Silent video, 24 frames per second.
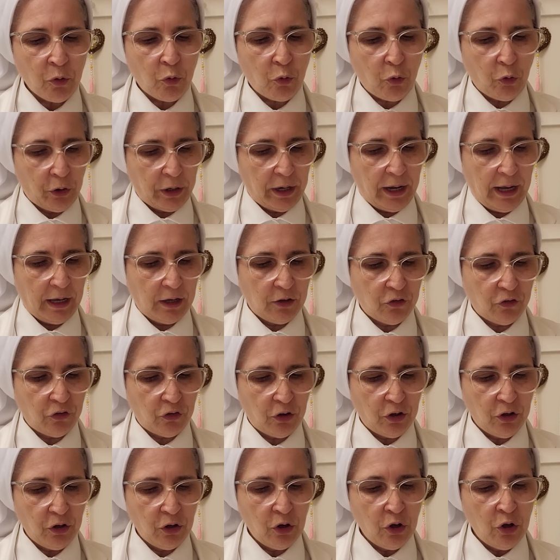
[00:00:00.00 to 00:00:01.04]

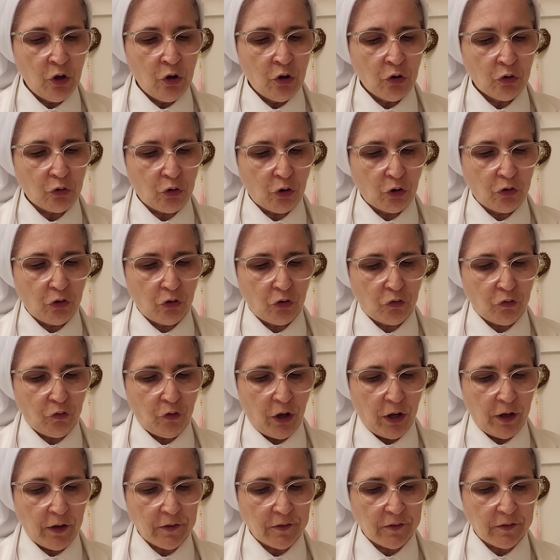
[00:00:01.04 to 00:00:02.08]
Coragem, todos
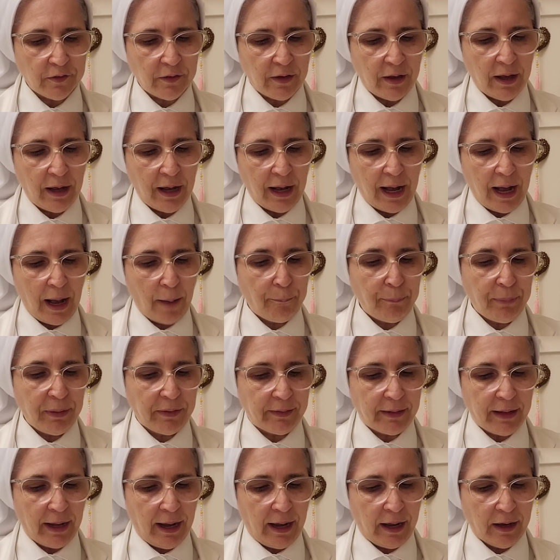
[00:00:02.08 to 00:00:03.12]
vós
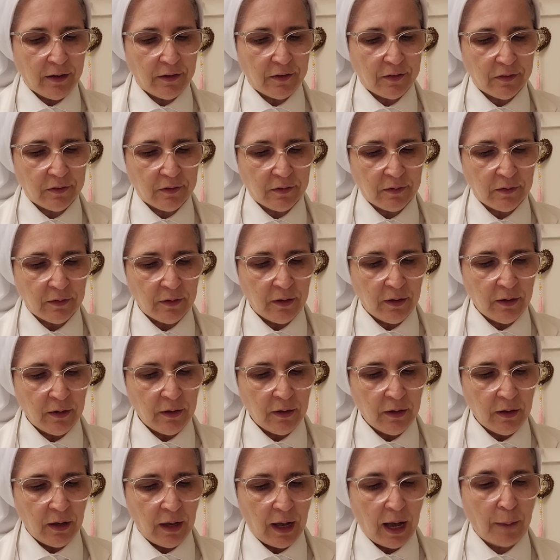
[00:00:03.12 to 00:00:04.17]
habitais,
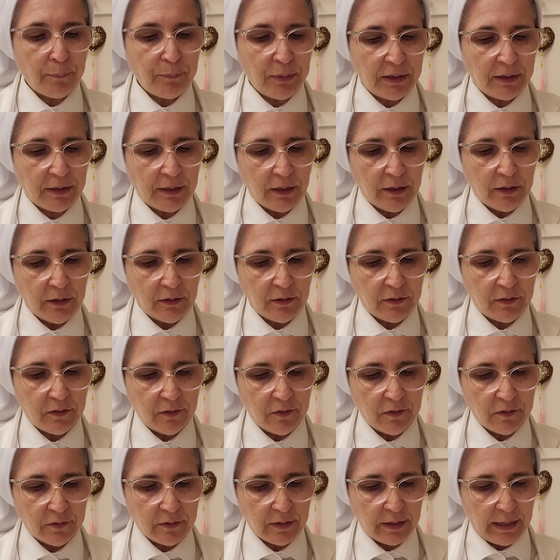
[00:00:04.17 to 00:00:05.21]

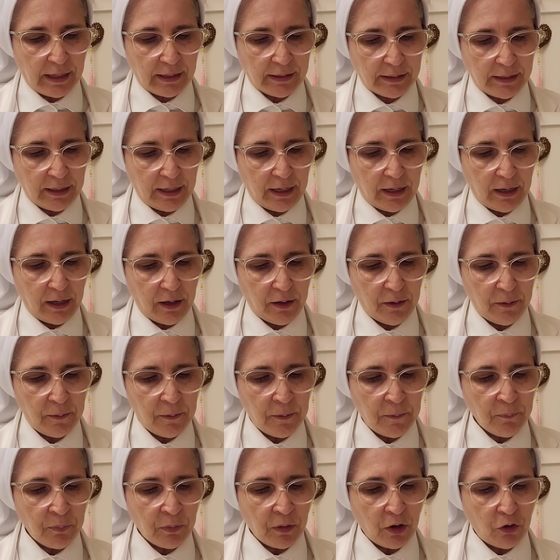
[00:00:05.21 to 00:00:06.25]
habitantes da terra,
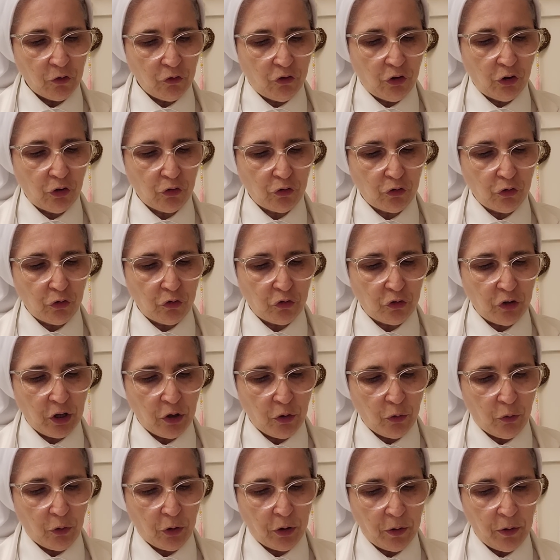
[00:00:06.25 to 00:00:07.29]
diz o
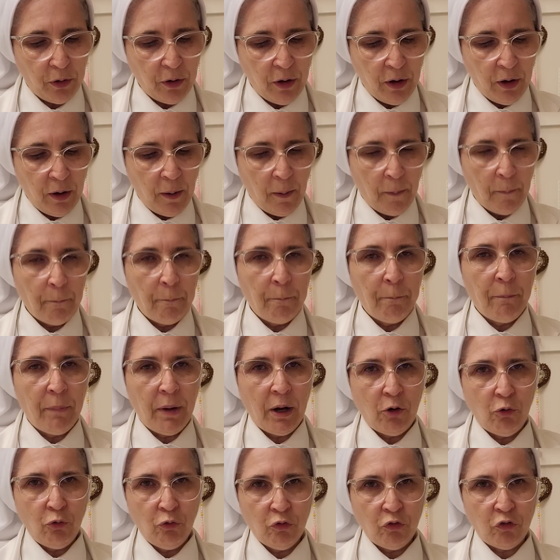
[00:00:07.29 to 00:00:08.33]
Senhor,
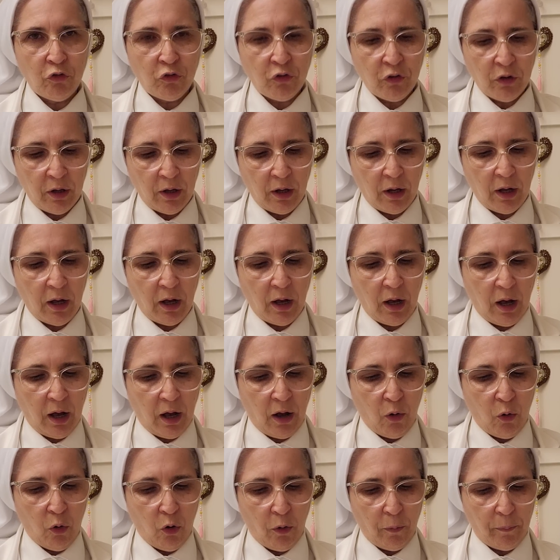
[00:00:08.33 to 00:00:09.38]
mãos
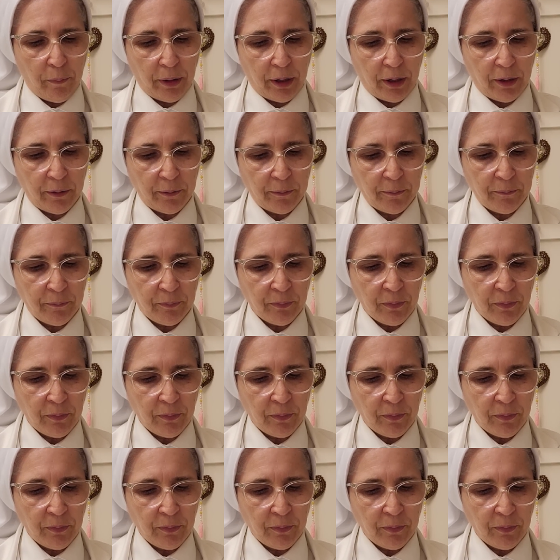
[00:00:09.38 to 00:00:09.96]
à obra.